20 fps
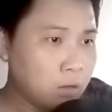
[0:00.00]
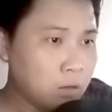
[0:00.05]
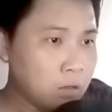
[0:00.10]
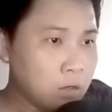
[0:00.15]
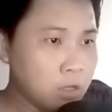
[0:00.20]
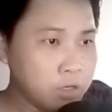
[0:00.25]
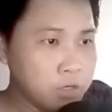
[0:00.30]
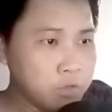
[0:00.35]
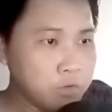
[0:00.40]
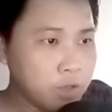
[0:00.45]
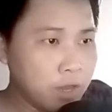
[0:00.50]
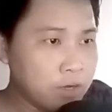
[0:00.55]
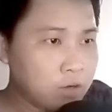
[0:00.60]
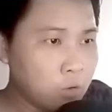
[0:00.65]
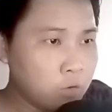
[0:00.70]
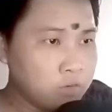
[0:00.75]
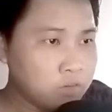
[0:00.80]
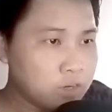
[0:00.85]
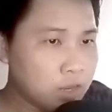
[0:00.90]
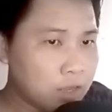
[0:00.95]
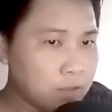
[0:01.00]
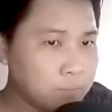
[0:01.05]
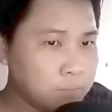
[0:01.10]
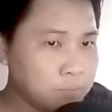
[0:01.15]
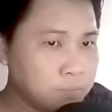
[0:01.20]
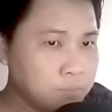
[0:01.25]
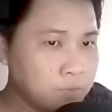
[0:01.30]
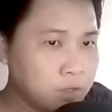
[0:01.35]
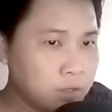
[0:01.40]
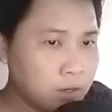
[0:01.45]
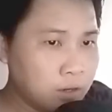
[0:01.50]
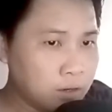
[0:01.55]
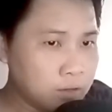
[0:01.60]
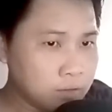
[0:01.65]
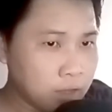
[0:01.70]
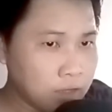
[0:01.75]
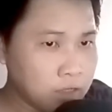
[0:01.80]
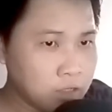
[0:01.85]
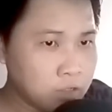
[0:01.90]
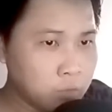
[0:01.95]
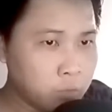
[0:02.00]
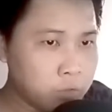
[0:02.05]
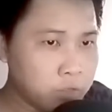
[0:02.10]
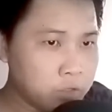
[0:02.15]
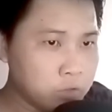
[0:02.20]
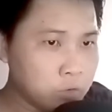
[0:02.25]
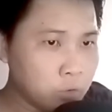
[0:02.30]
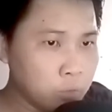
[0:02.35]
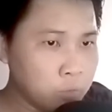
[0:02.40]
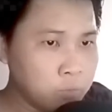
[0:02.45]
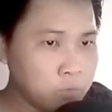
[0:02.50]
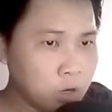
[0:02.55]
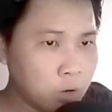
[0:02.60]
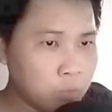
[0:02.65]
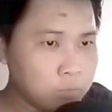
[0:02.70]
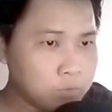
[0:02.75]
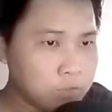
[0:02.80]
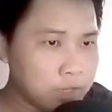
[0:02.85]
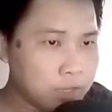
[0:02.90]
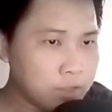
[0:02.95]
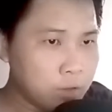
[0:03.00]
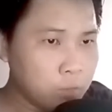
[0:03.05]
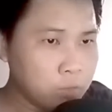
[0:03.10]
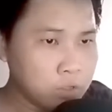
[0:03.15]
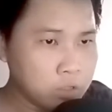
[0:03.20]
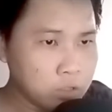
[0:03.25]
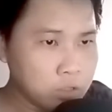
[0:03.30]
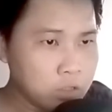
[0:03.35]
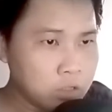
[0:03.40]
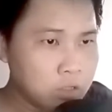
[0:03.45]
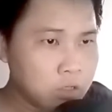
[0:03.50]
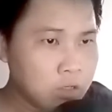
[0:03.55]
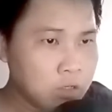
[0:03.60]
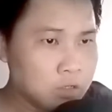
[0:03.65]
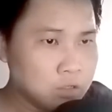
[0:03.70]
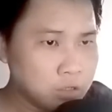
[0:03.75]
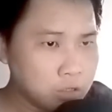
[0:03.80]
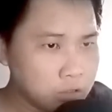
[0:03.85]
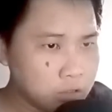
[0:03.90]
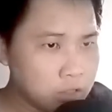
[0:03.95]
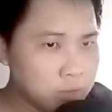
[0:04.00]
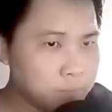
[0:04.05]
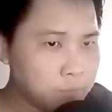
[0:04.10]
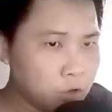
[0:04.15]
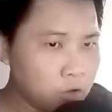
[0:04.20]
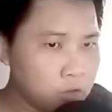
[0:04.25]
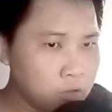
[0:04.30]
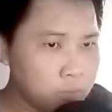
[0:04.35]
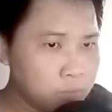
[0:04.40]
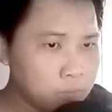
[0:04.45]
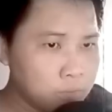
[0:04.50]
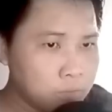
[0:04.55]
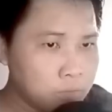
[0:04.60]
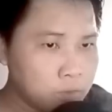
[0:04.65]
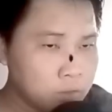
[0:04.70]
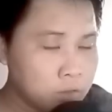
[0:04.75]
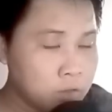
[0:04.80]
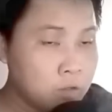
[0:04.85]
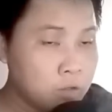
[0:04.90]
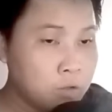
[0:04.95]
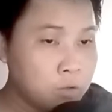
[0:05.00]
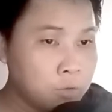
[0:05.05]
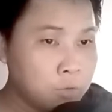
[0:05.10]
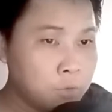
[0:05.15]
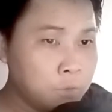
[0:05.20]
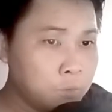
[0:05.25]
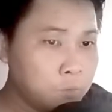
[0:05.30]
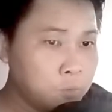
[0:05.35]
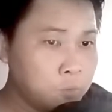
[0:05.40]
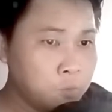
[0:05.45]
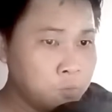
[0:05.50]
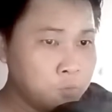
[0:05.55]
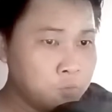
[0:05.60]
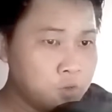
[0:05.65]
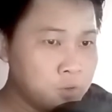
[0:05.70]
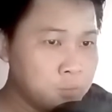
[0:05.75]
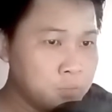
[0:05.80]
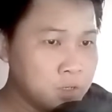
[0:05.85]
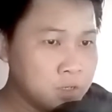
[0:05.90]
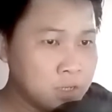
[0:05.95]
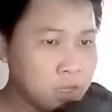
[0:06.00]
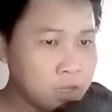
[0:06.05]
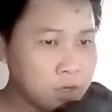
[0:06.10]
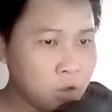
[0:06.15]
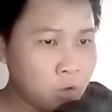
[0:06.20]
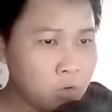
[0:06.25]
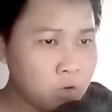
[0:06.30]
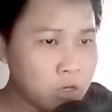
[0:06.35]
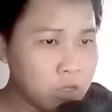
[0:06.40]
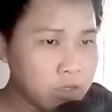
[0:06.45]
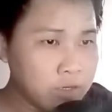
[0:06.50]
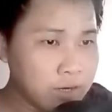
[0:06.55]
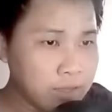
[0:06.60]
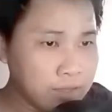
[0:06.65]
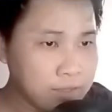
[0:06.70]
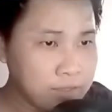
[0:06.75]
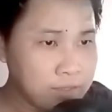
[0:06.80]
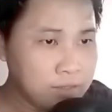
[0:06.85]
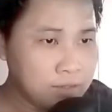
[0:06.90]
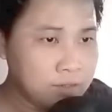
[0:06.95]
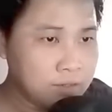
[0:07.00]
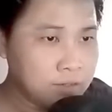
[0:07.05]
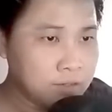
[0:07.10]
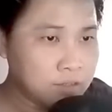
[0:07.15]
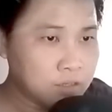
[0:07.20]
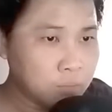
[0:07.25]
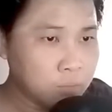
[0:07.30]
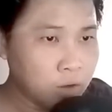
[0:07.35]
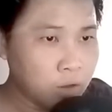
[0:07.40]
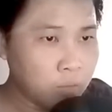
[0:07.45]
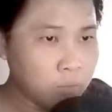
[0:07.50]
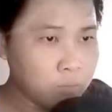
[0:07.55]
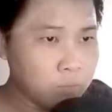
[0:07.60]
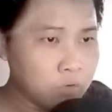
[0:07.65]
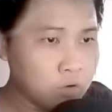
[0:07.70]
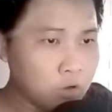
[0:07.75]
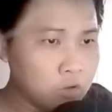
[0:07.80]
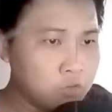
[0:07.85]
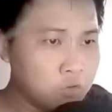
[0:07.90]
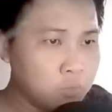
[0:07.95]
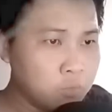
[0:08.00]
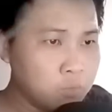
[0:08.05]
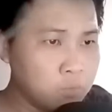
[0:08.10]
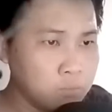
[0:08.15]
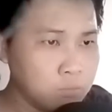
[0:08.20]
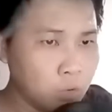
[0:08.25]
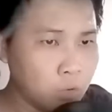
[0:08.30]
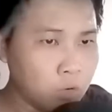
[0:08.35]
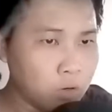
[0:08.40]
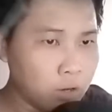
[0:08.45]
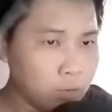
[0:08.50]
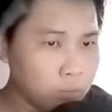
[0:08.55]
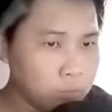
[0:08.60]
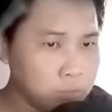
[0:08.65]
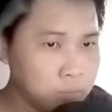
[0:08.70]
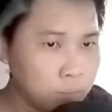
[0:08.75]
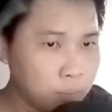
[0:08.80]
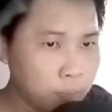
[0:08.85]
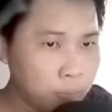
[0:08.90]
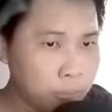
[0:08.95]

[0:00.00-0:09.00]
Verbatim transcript: Lời điều đã nói ra, Tả Kinh Huy cũng không che giấu nữa, trực tiếp nói. Viên Minh nghe nói lời này, trong lòng có chút buông lỏng.